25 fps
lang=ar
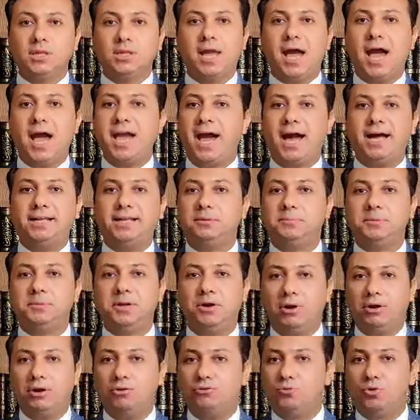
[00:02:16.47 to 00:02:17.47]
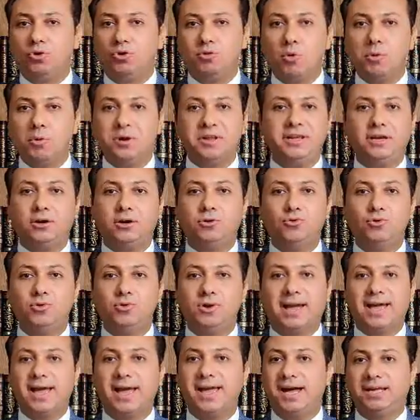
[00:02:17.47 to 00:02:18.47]
اي حد من اولياء الامور ممكن يحكيه
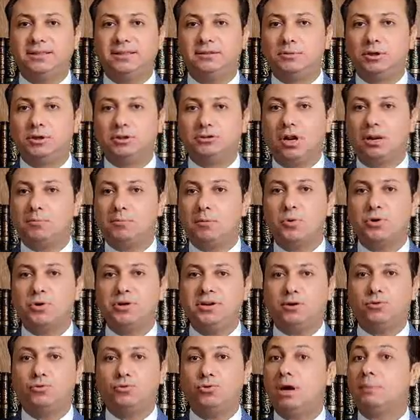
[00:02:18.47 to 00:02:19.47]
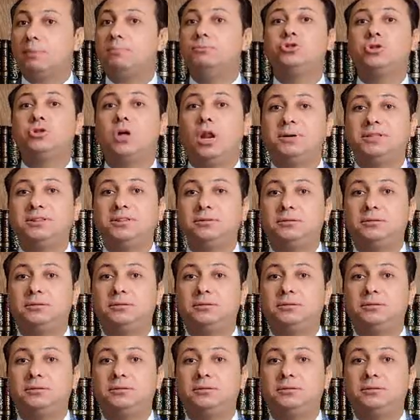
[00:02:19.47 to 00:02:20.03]
لك اي حد من الطلبه ممكن يحكيه لك مش طلبه